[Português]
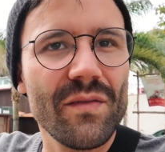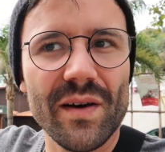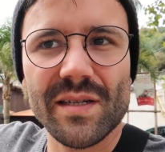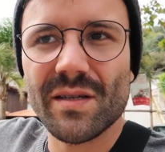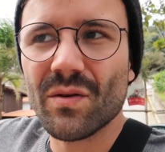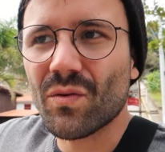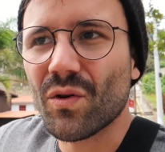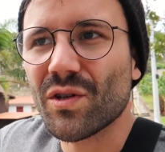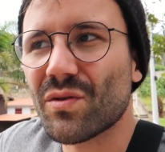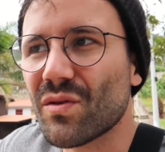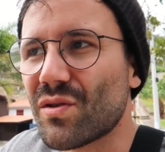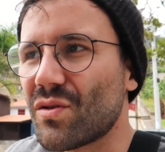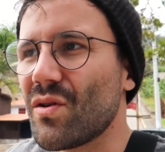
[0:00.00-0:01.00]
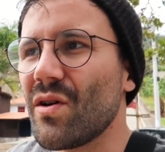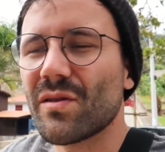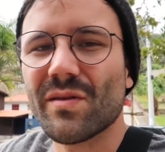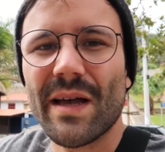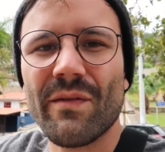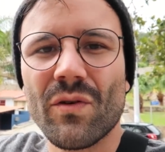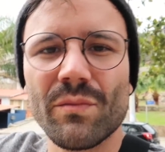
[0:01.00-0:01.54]
Faziam construções,
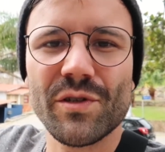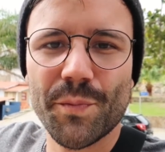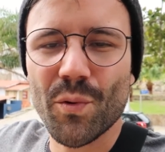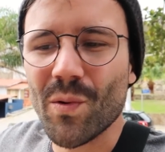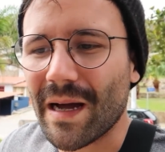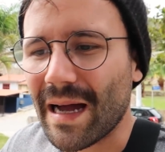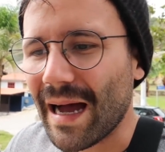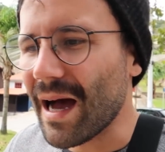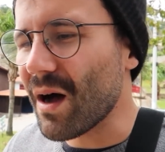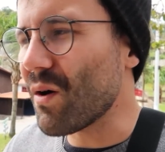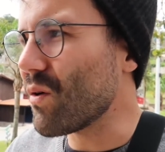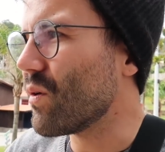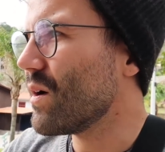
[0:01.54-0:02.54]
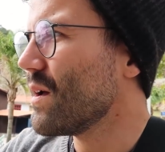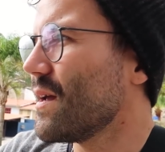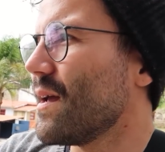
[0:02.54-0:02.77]
usavam como tipo um cal,